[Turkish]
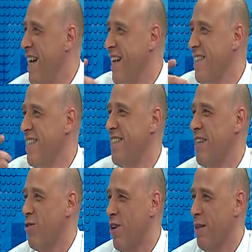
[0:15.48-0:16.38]
aldınız
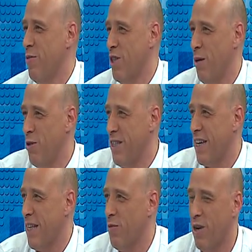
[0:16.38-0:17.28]
diye soralım hocam.
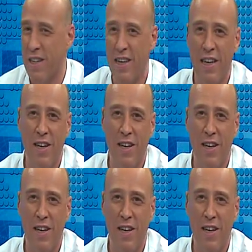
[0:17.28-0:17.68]
Özellikle Murat.